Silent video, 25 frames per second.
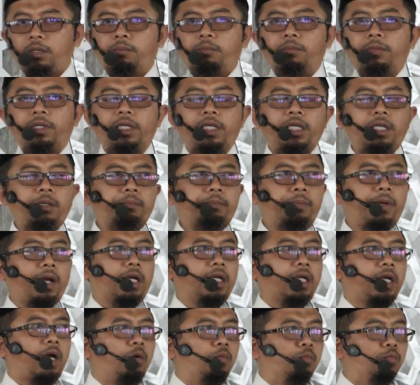menimpa
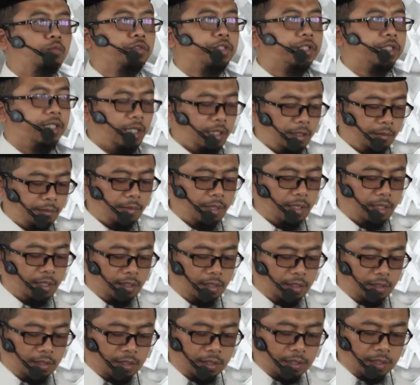kaum
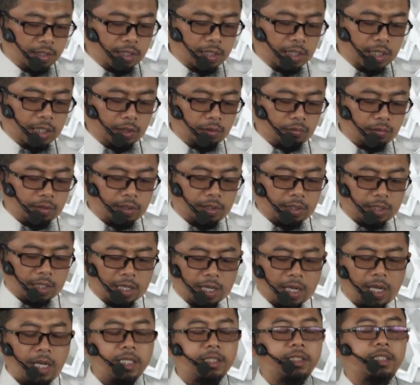muslimin itu adalah
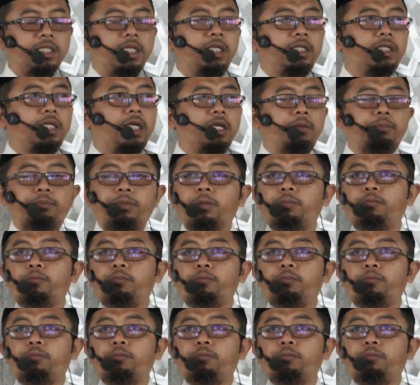hasil dari